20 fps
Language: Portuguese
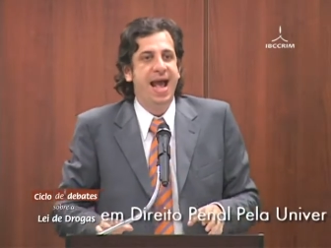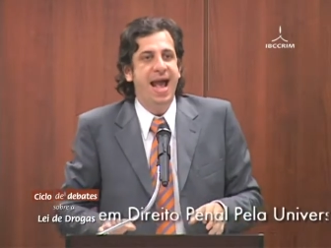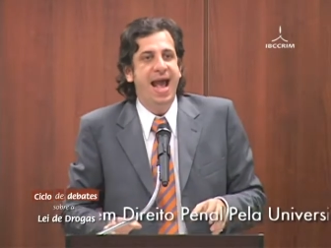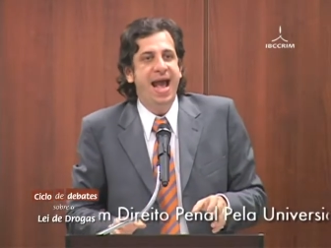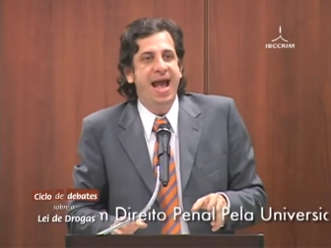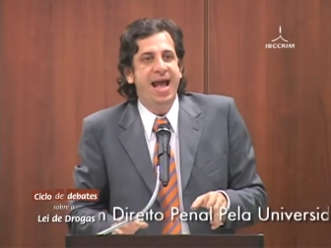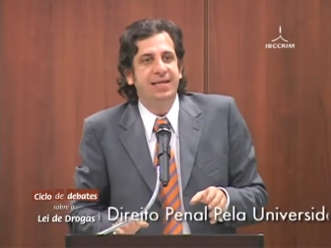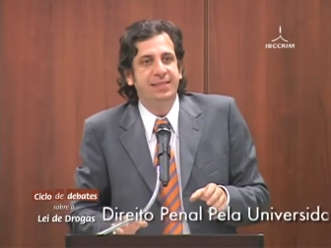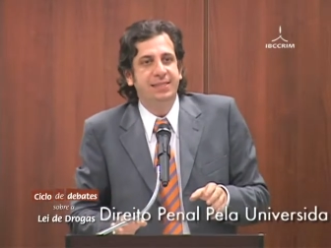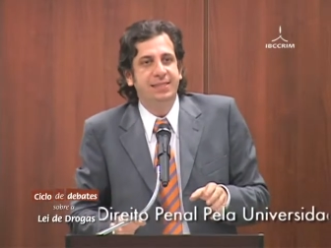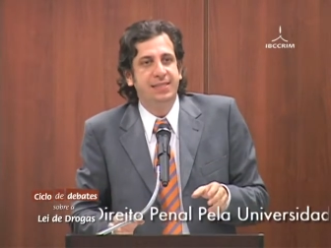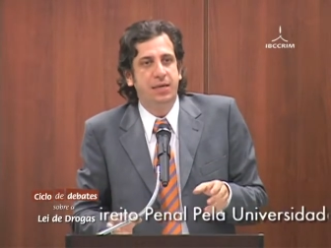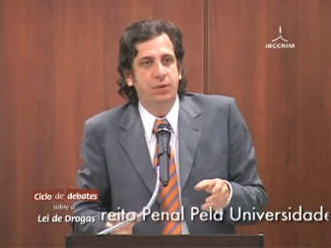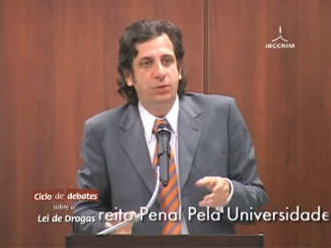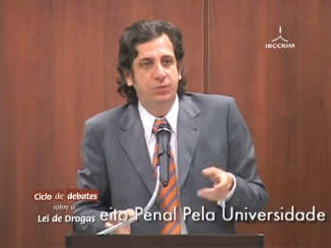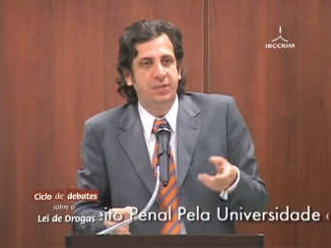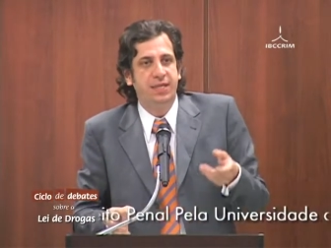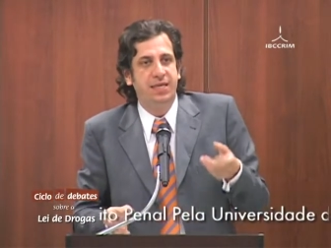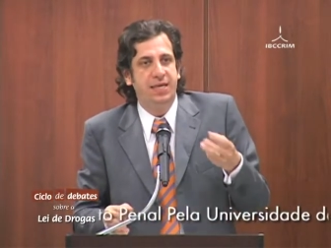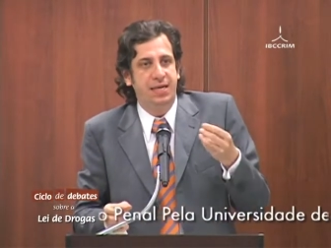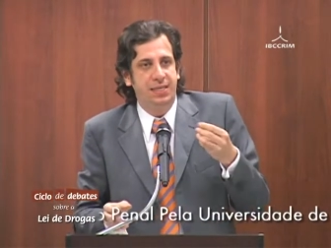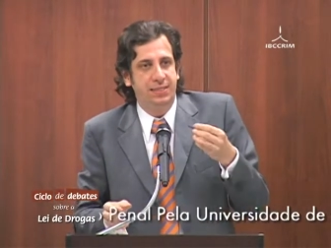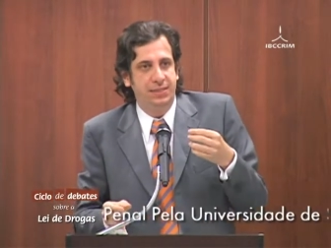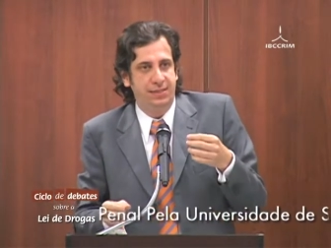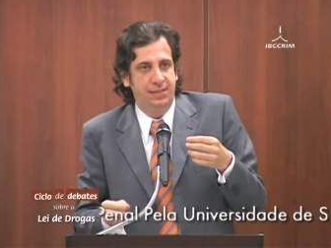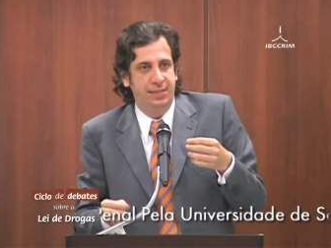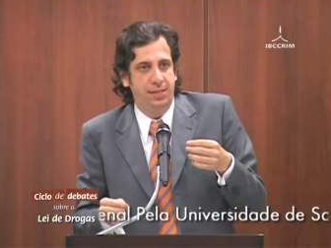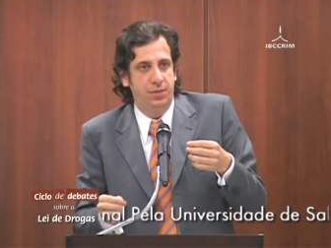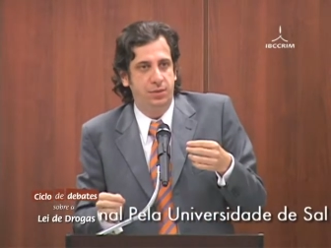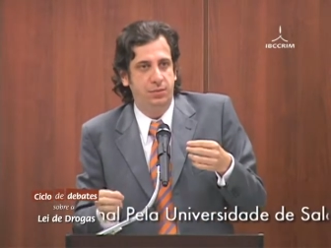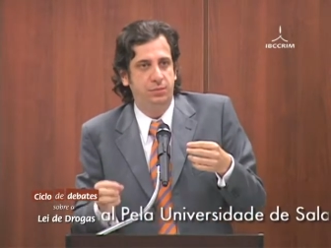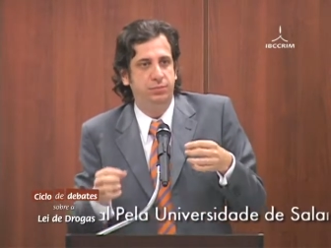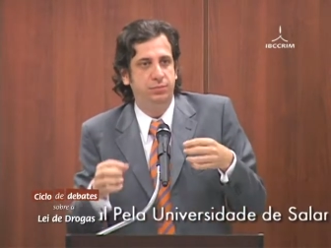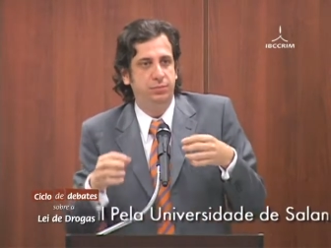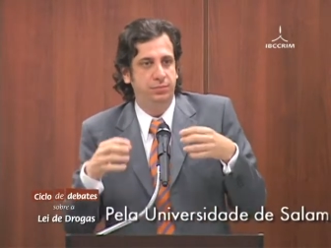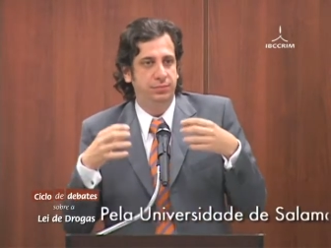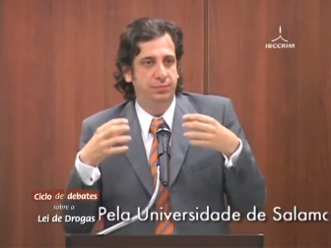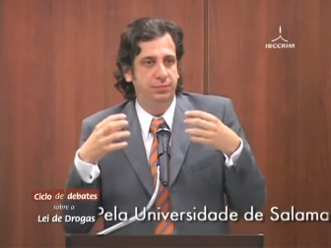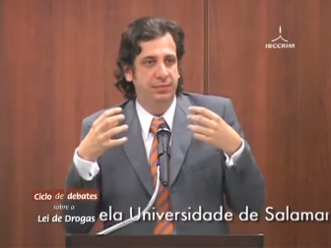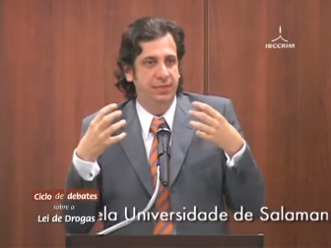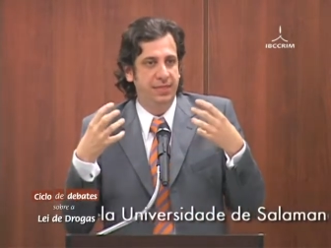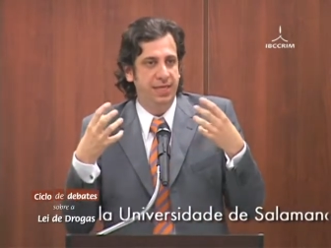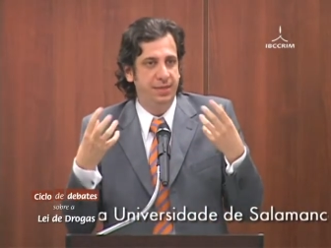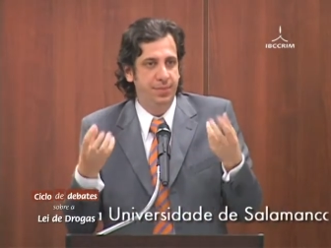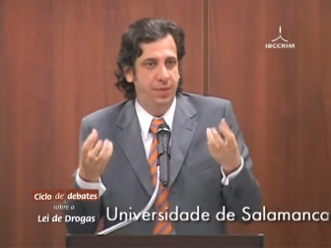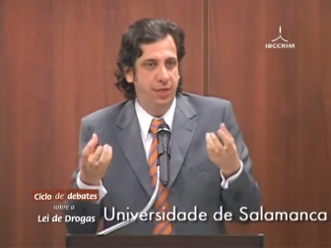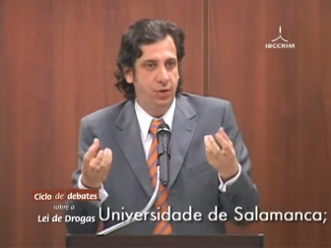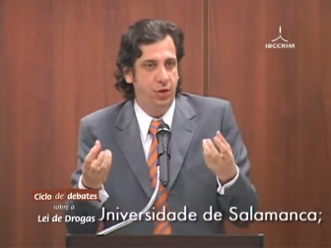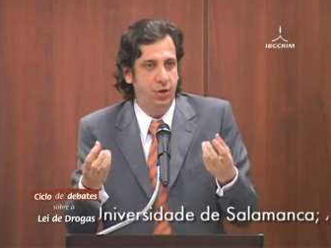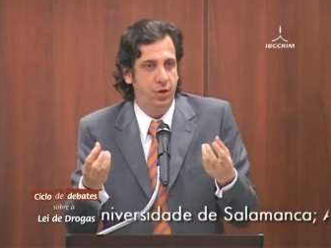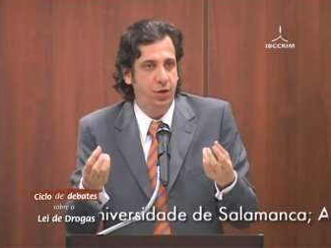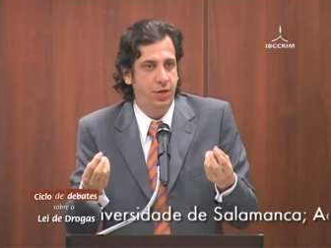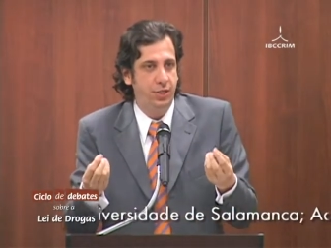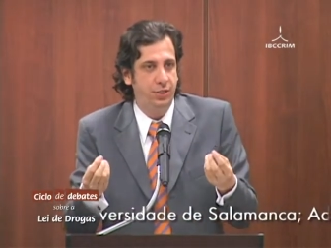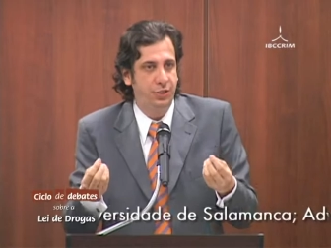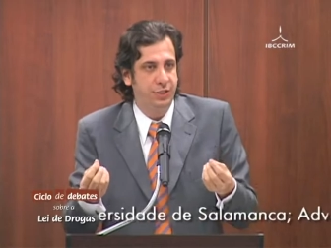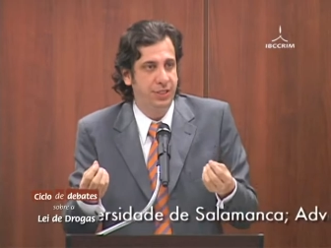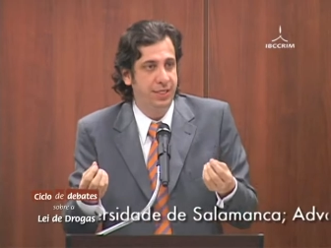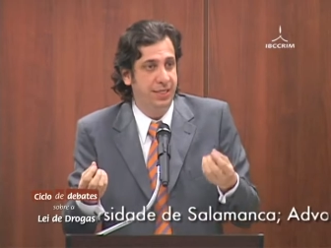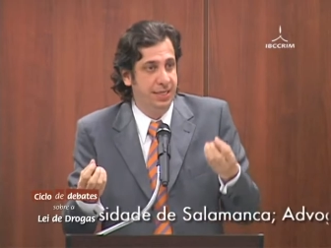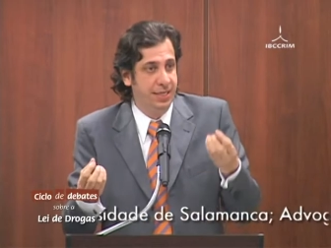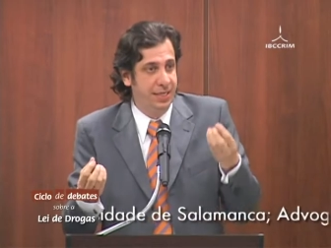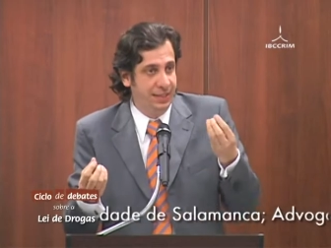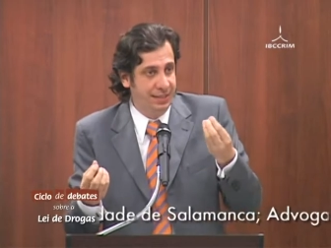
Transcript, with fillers: essa alteração terminológica